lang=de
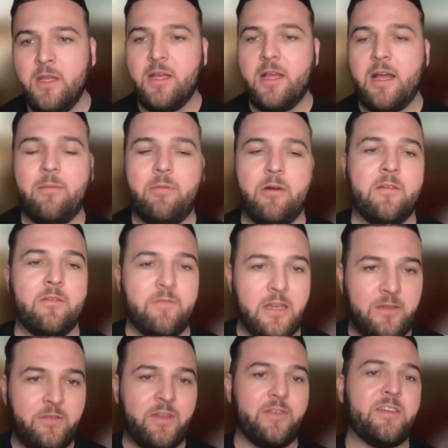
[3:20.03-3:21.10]
Aber wenn
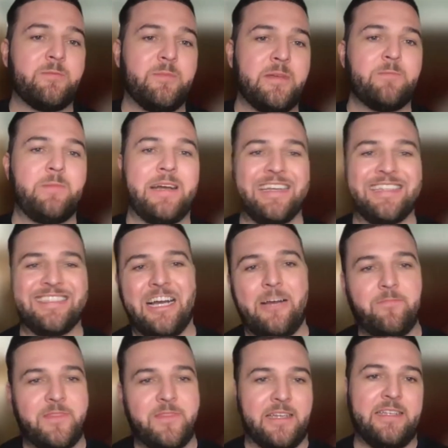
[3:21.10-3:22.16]
wir wieder was Messbares
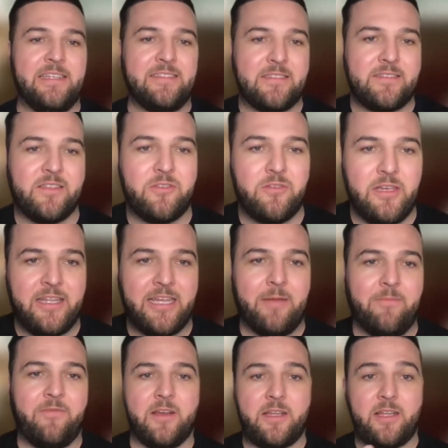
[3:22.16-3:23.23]
haben, dann ist das natürlich
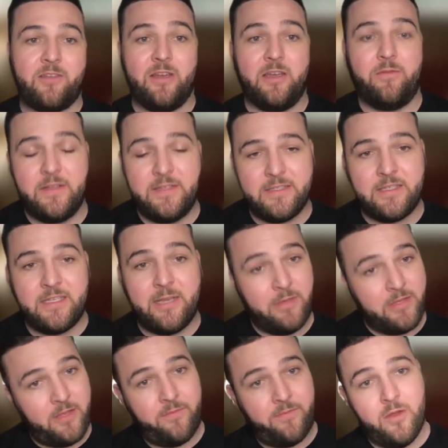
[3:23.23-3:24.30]
einfach, qualifiziert sich
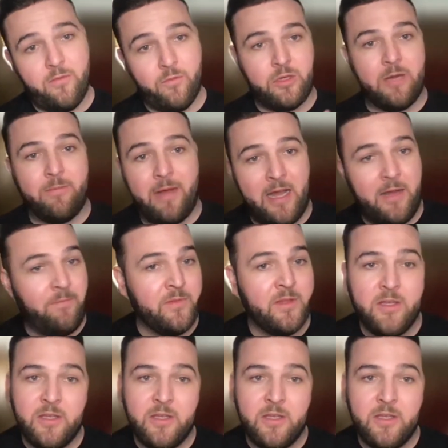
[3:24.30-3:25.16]
jemand dafür, wunderbar.